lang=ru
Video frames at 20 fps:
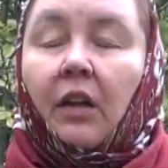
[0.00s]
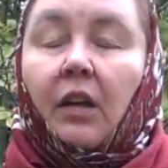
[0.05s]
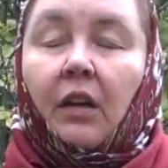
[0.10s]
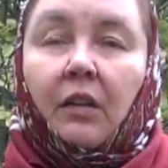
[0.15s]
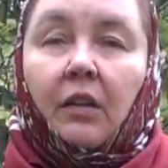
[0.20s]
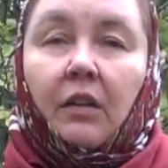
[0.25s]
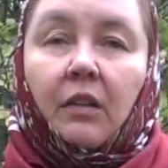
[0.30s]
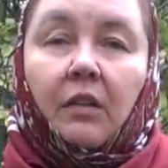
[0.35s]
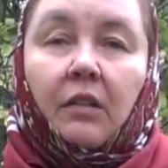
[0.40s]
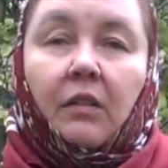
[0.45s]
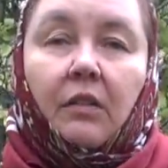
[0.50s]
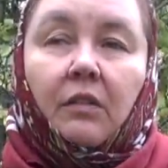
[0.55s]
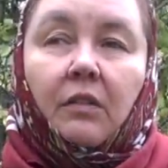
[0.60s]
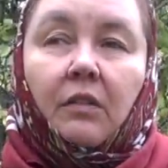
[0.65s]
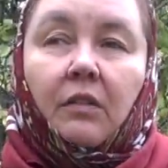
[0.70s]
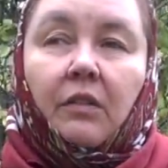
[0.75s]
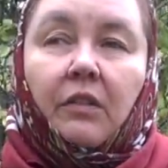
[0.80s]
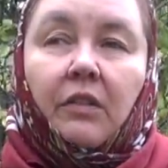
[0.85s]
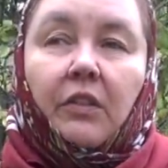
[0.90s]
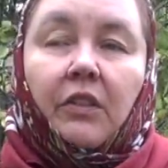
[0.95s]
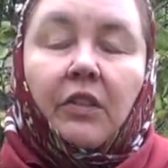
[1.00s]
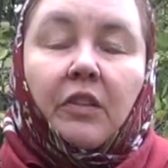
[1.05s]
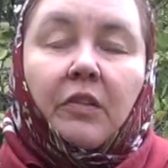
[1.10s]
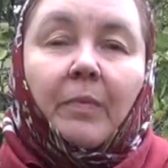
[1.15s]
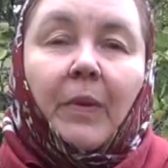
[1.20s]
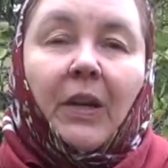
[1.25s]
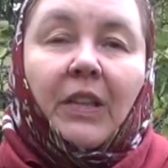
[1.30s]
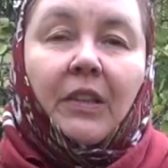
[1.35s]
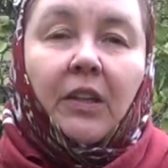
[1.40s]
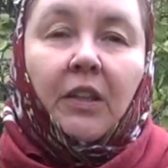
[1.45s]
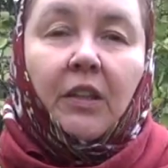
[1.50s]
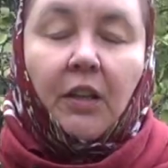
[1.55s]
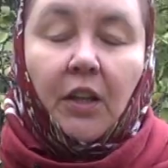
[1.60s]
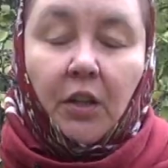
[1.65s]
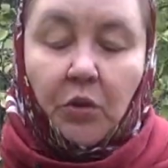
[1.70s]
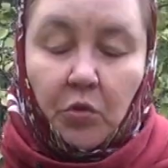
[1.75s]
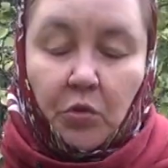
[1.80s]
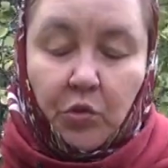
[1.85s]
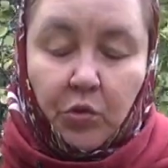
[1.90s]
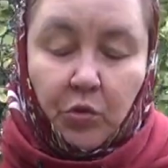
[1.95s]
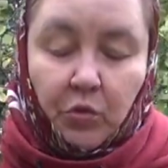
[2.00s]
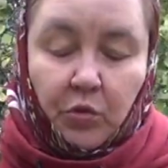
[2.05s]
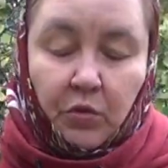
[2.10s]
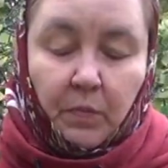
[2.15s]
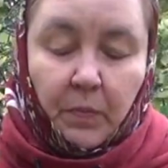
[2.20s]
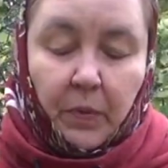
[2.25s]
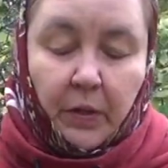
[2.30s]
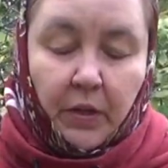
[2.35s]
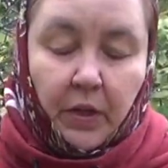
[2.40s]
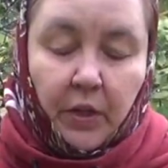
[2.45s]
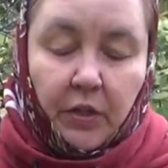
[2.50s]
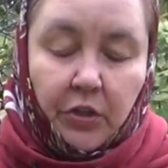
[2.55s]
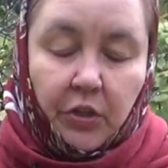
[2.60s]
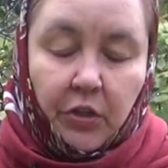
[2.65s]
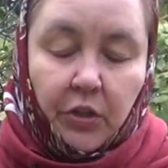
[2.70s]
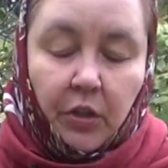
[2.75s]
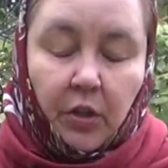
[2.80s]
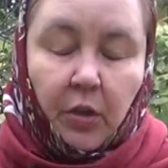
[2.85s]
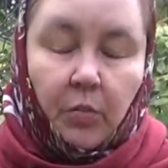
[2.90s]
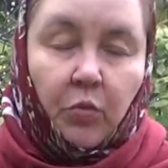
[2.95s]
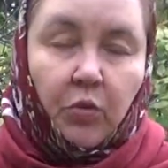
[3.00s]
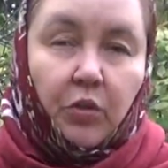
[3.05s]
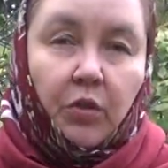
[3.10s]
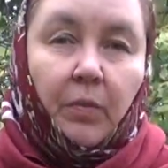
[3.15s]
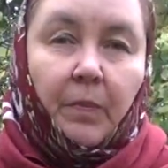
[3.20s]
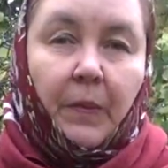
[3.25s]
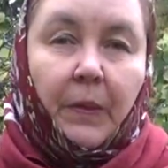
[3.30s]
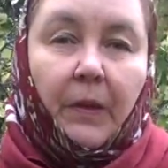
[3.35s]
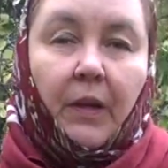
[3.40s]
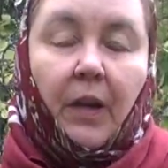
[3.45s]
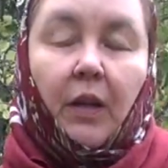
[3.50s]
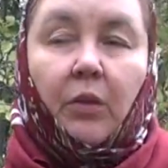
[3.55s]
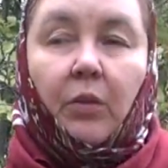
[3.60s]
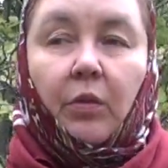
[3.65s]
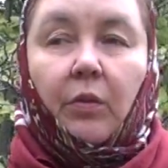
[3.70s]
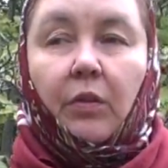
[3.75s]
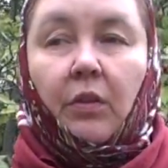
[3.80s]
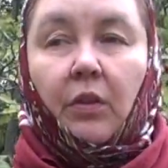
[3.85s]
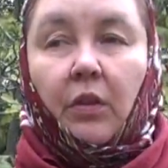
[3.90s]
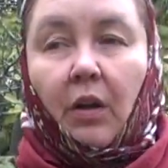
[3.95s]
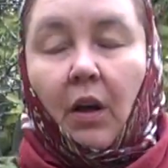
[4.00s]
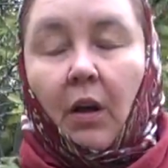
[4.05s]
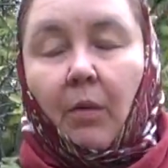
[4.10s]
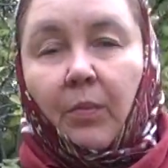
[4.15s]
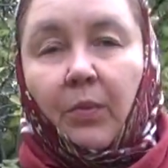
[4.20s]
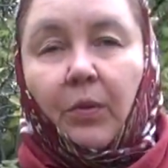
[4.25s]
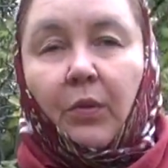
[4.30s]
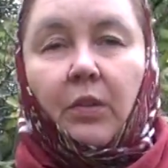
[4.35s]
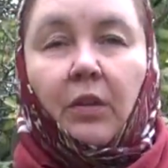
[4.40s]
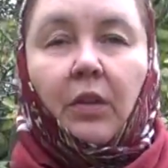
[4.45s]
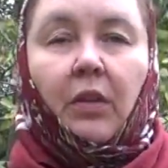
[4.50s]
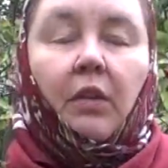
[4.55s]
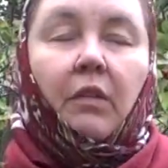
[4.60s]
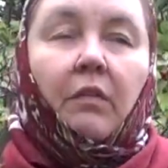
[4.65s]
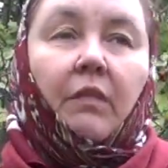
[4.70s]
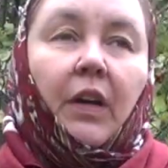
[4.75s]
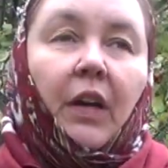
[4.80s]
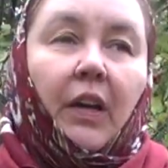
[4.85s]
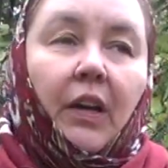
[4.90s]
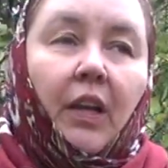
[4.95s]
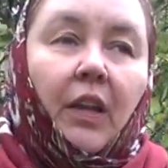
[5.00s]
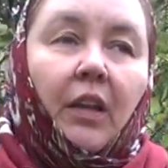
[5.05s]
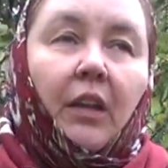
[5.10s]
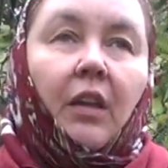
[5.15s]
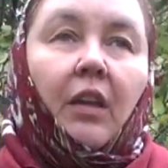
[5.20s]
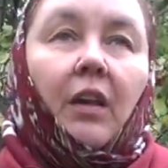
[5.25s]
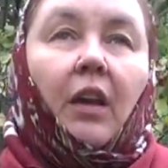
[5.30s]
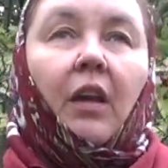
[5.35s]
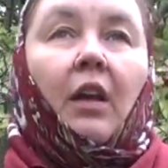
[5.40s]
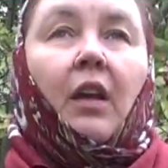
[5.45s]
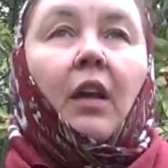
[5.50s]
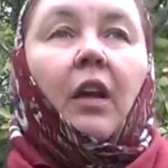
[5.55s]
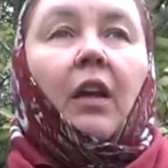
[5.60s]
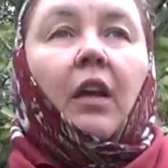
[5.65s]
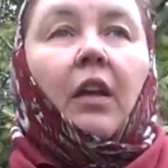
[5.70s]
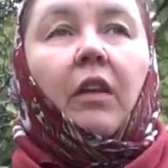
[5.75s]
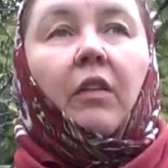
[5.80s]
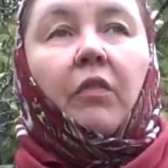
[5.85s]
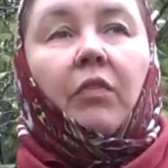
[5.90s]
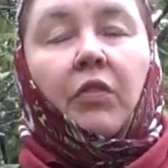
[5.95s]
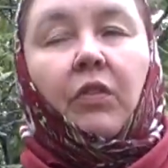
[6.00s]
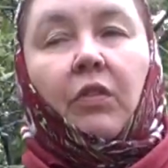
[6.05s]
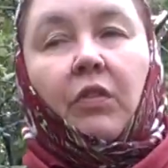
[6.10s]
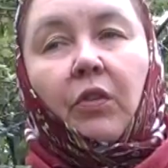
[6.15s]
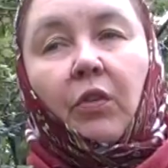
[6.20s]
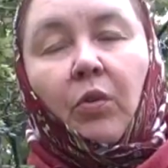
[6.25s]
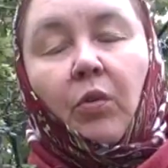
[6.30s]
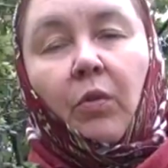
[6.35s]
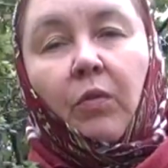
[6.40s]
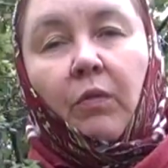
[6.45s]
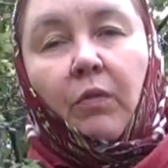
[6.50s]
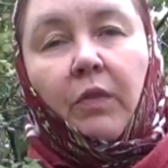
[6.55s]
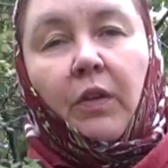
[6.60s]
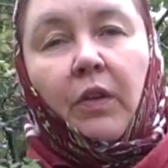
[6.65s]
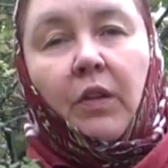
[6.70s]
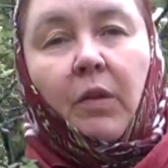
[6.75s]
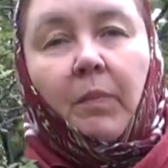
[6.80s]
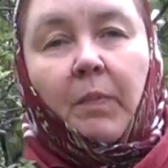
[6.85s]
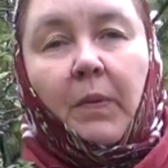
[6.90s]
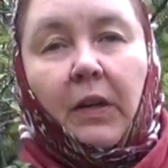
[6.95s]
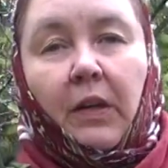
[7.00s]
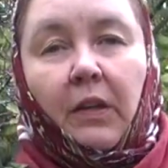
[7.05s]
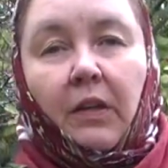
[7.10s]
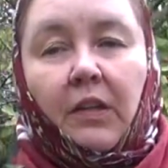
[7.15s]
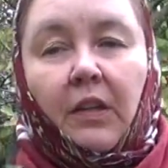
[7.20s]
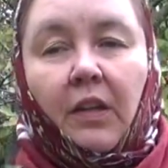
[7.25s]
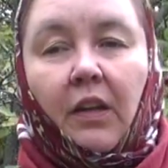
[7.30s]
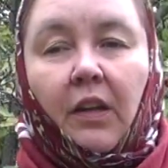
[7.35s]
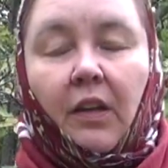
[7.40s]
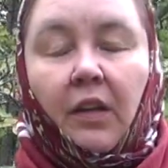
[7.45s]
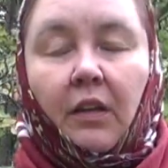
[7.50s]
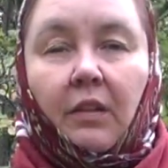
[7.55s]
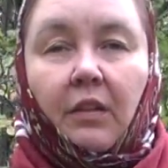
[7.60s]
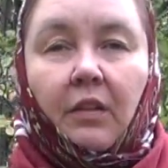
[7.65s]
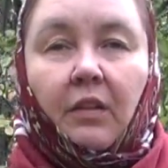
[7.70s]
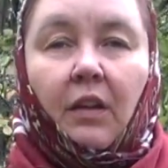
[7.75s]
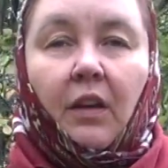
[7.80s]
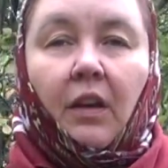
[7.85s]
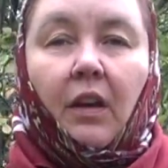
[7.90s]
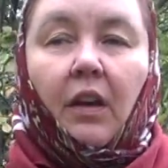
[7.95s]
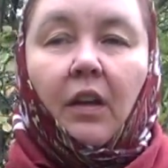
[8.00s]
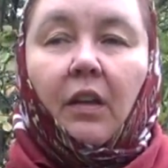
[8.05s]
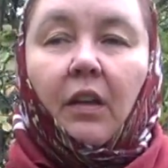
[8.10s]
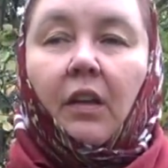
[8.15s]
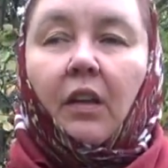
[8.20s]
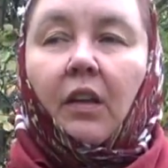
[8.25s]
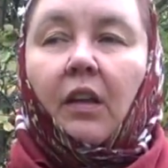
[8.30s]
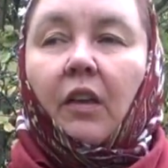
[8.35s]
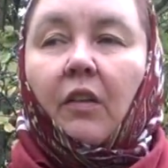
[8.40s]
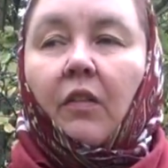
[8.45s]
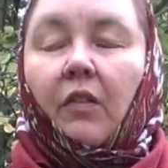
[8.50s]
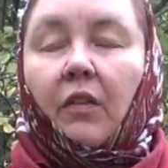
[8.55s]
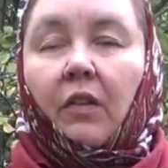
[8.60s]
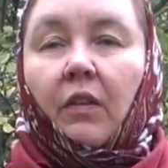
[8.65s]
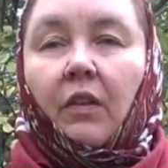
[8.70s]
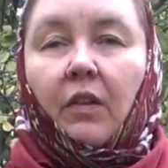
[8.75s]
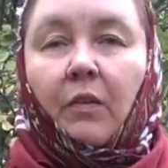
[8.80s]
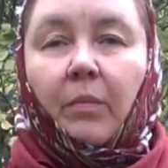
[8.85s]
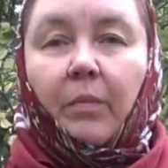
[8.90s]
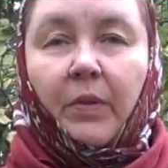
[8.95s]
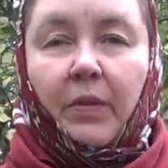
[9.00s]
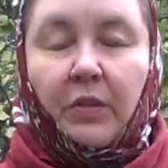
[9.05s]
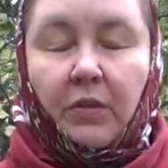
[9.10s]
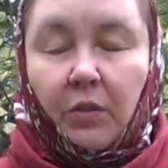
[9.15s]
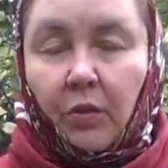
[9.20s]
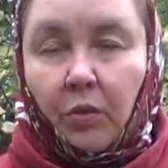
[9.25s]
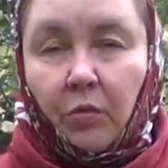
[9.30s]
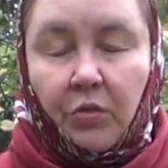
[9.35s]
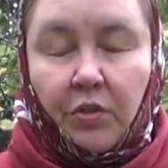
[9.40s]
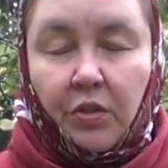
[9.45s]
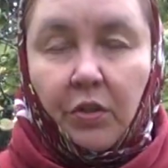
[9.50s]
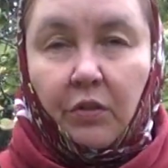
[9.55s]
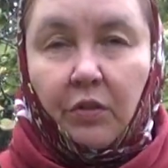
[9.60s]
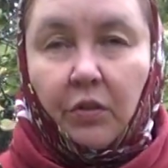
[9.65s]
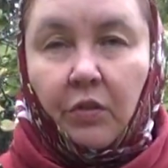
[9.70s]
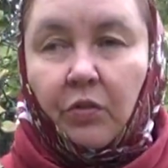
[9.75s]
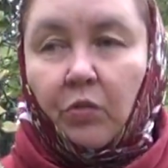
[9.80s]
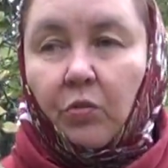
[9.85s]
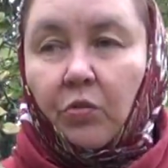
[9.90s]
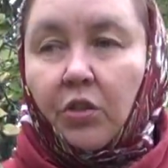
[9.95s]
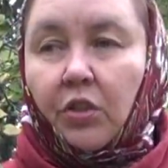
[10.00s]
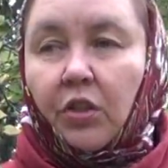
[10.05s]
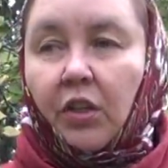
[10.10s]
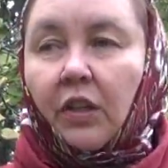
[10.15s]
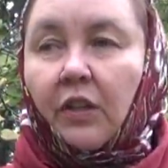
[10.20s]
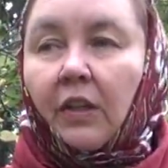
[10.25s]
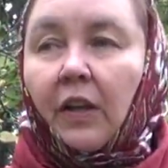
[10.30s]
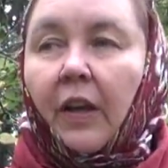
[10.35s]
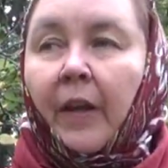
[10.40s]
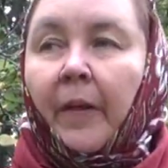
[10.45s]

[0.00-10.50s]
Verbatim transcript: а, несмотря на то, что из боярышника можно приготовить и компоты, и варенье, и в сыром виде перетереть, э, и э, быстро очень засушить,